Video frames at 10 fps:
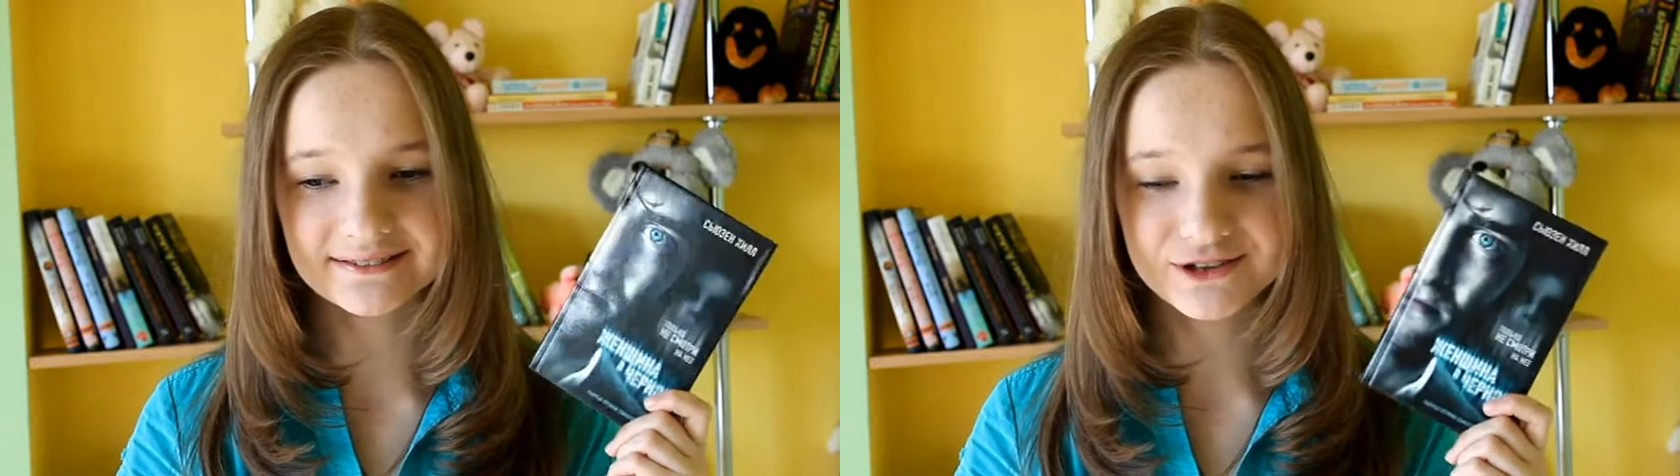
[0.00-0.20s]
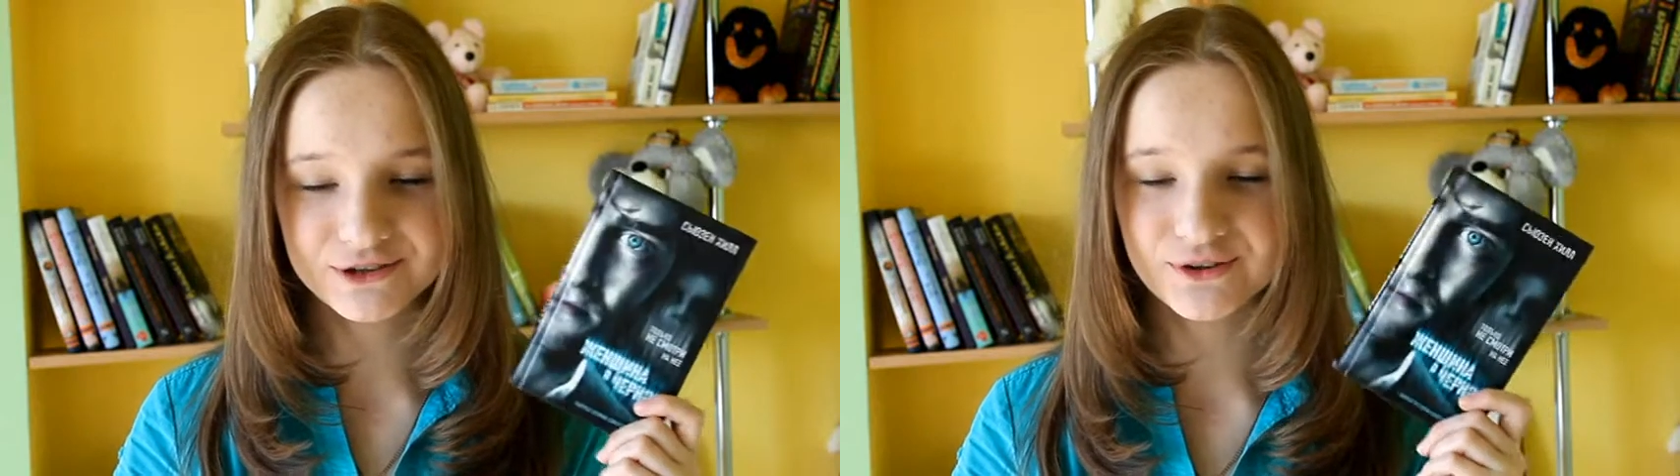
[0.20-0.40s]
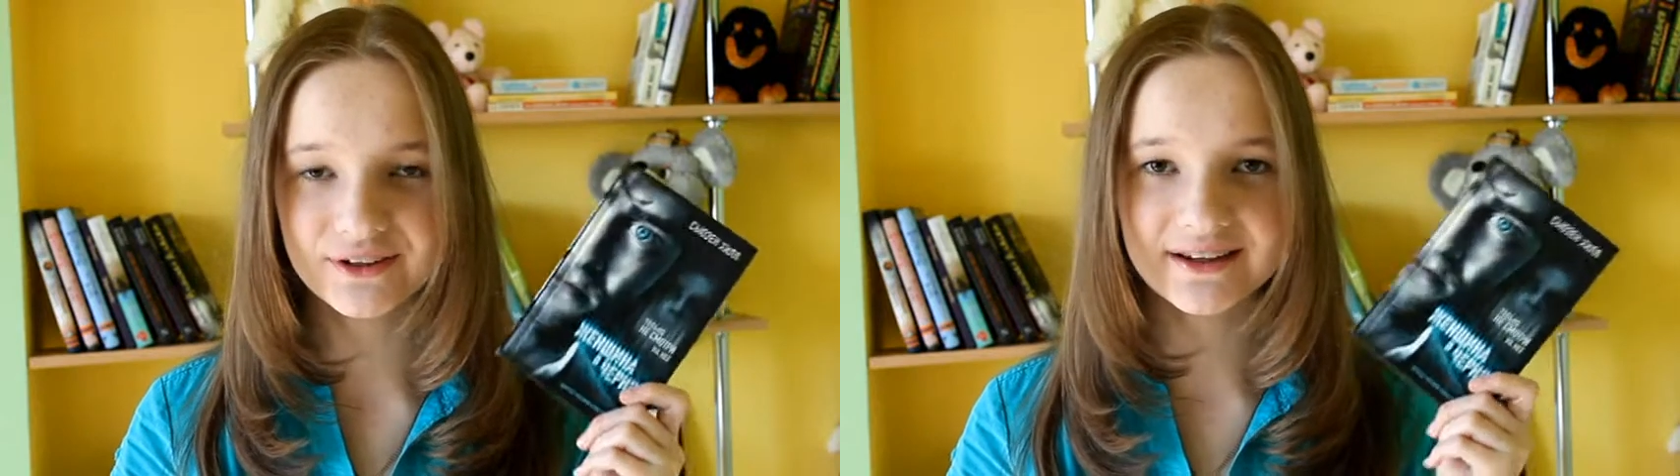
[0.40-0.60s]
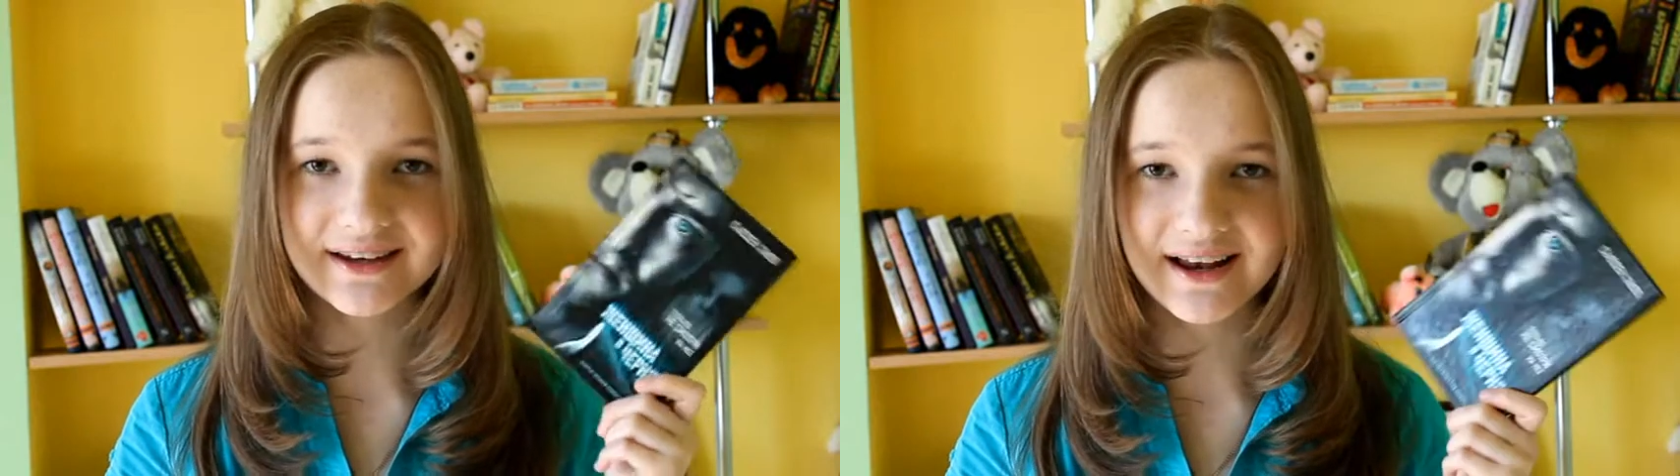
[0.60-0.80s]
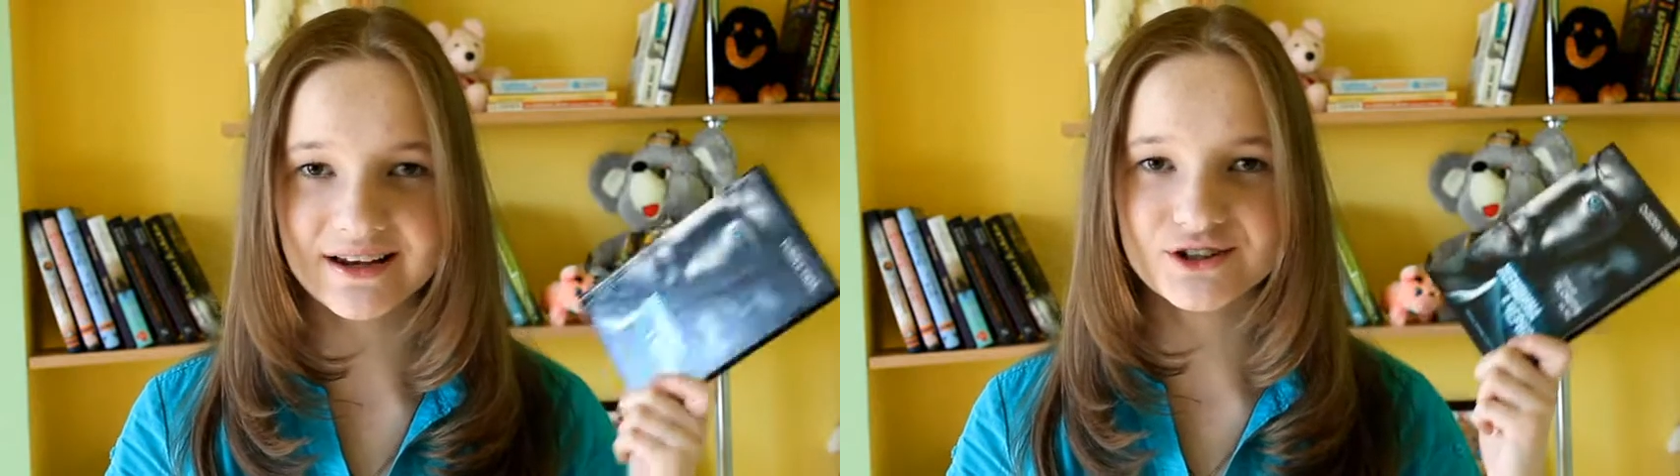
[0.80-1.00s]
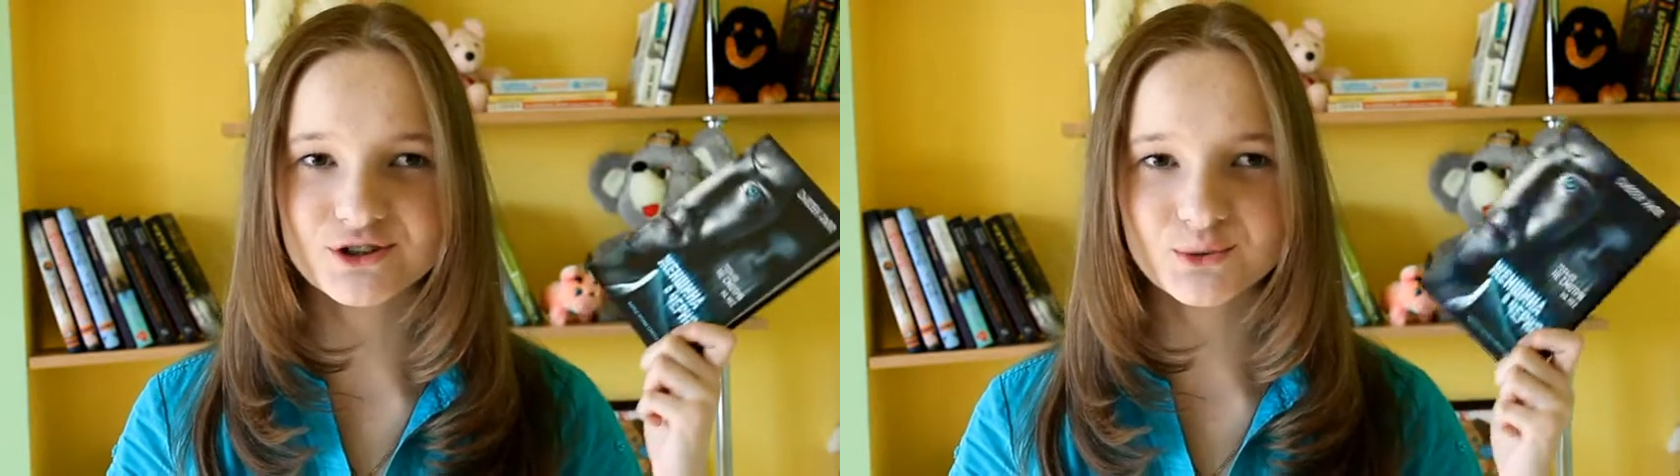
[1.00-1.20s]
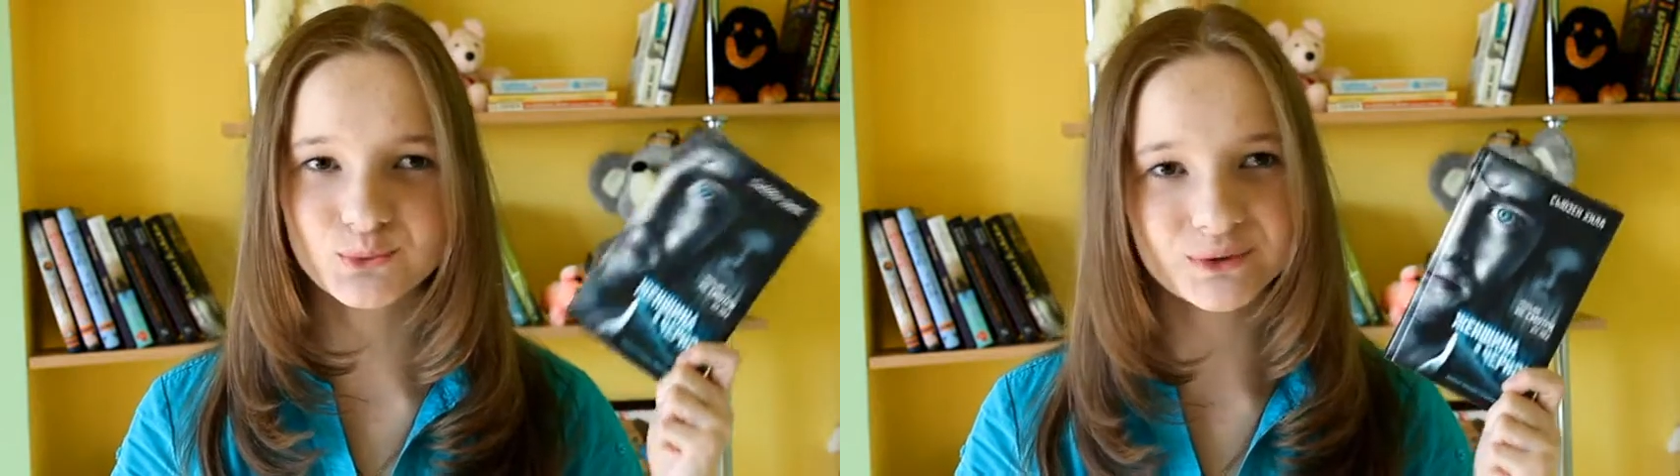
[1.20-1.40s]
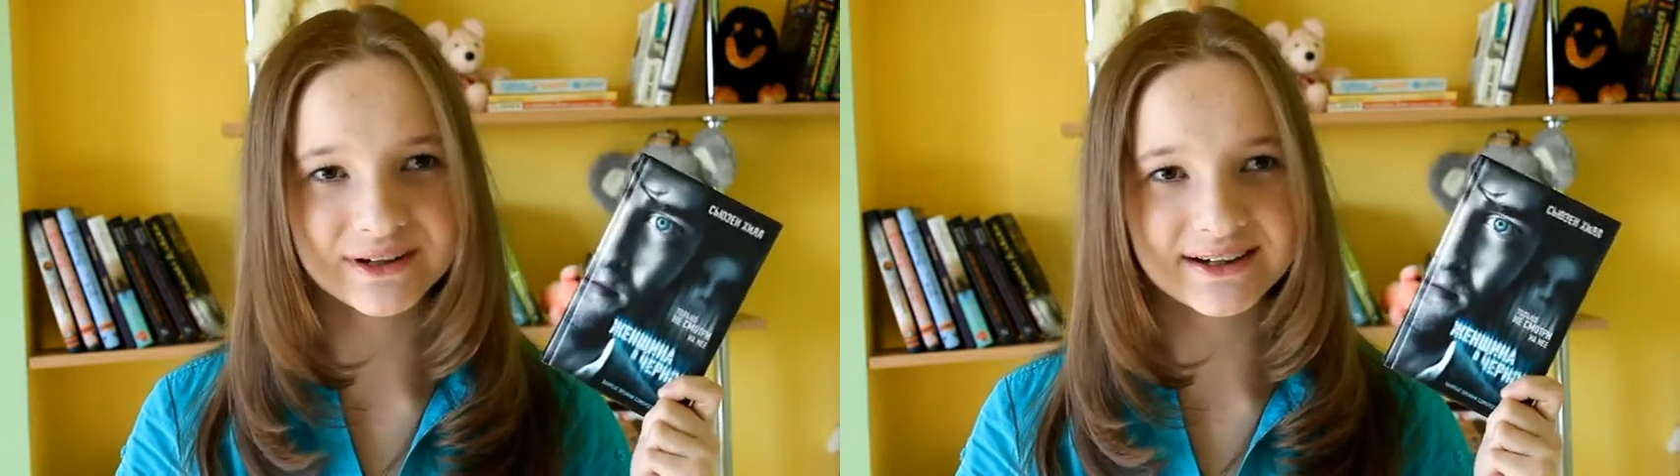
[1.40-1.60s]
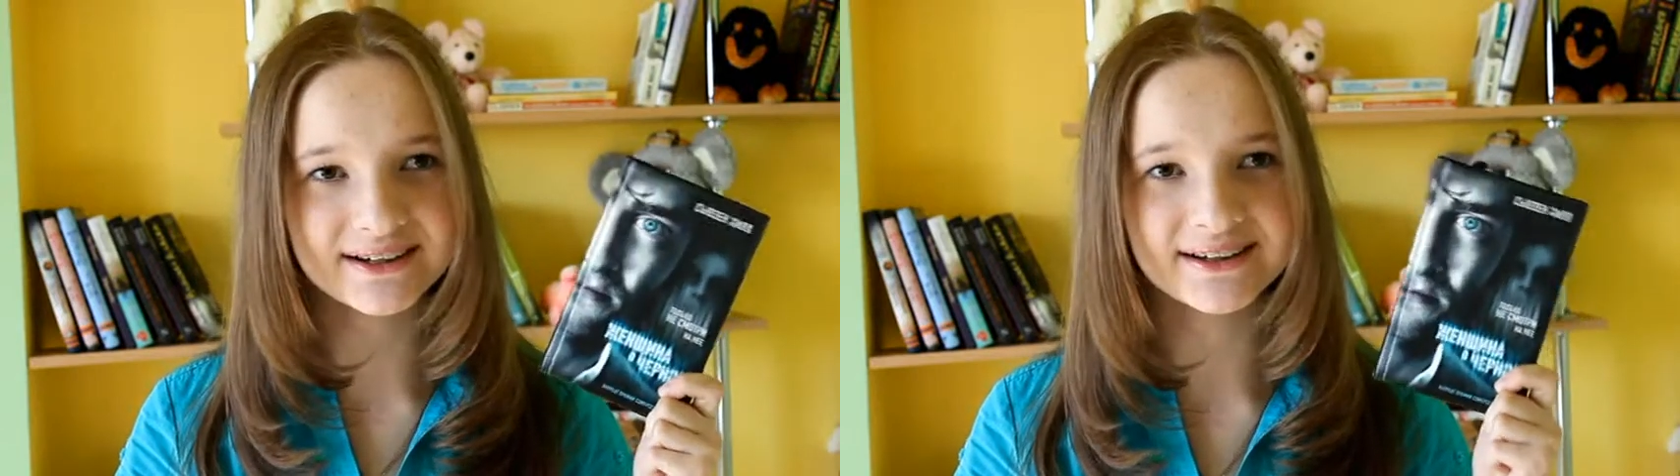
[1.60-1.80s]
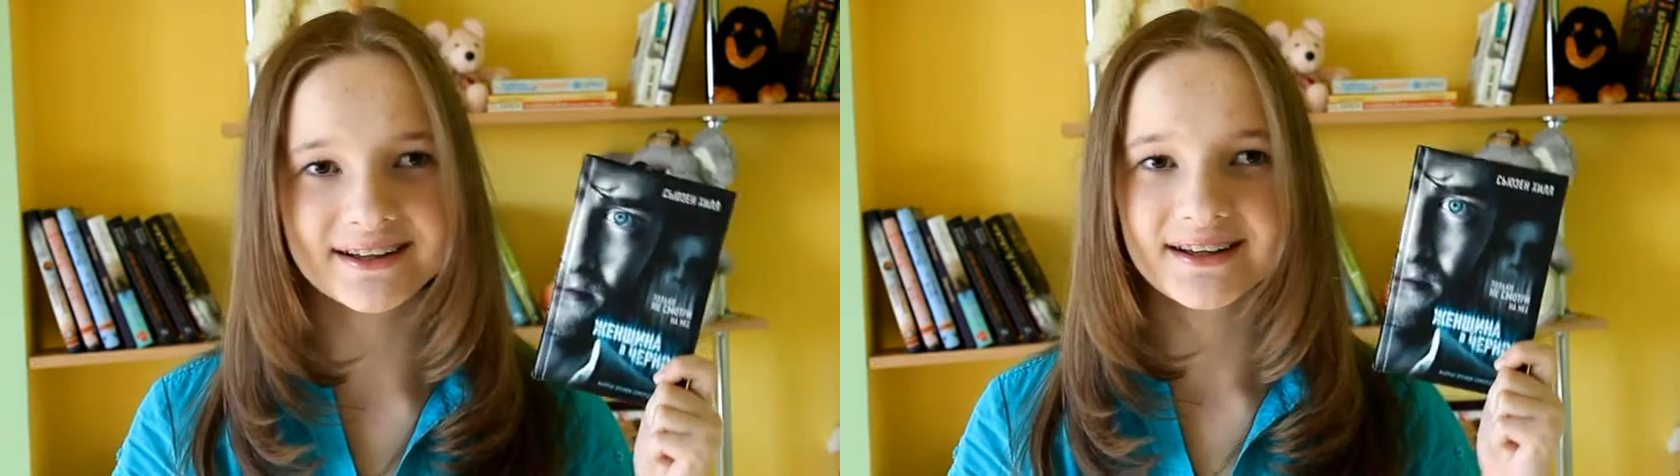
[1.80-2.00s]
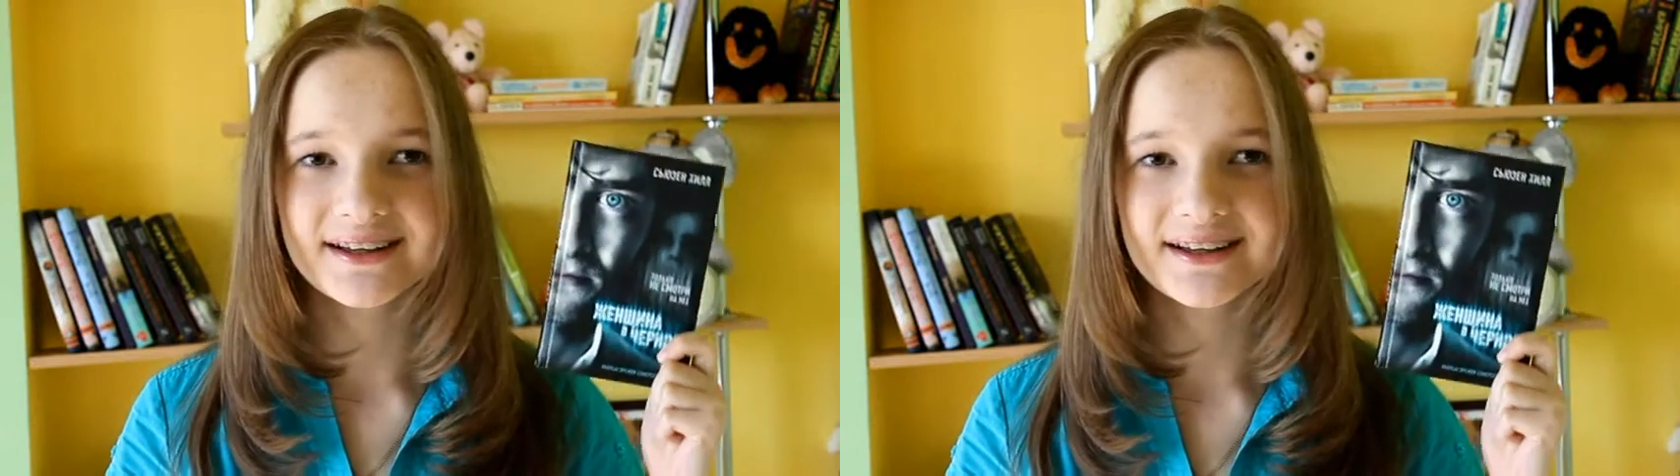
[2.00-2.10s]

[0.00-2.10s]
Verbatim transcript: История реально жуткая.